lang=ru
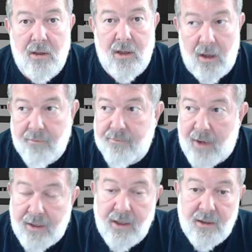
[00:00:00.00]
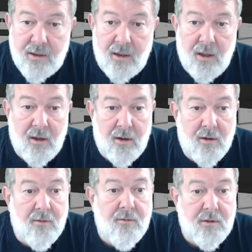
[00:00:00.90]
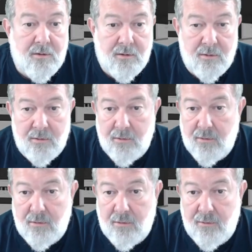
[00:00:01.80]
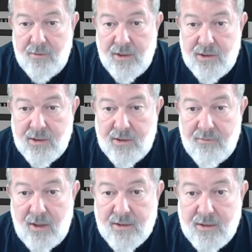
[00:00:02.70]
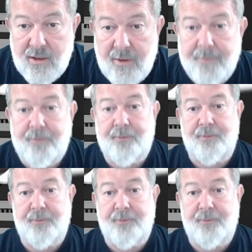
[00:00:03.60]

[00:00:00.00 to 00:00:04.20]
Да, в какие-то э, вот вещи, связанные